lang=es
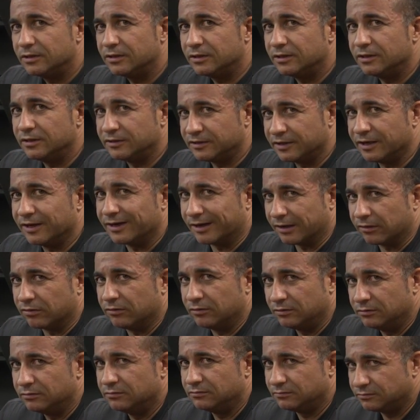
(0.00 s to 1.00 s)
Y tiene
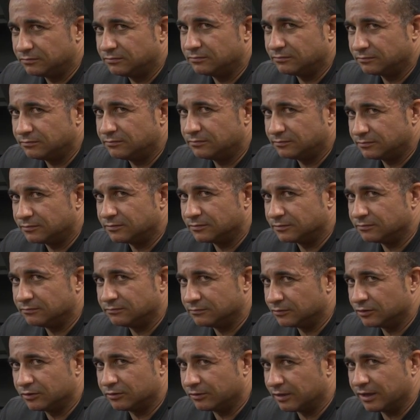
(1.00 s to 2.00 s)
razón.
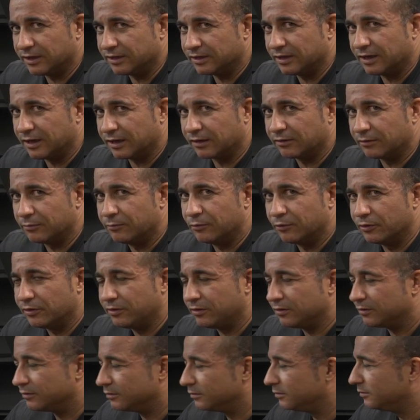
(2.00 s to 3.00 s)
No te voy a quitar la razón,
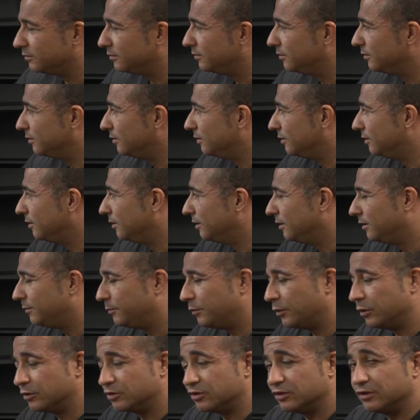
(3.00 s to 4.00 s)
Mauricio.
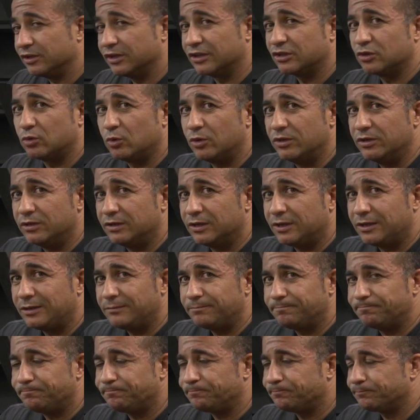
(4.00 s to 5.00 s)
Pero si te das cuenta,
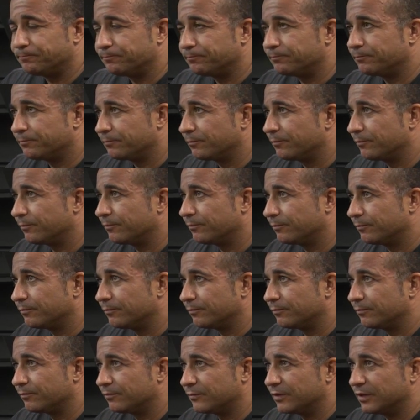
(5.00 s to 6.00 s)

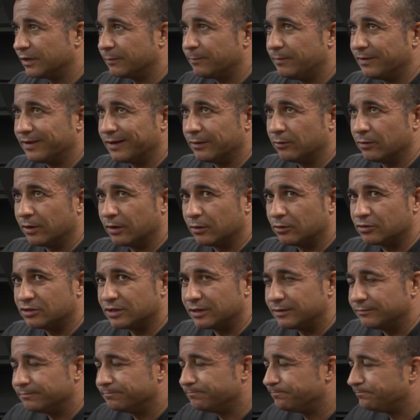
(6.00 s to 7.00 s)
te voy a explicar una cosa.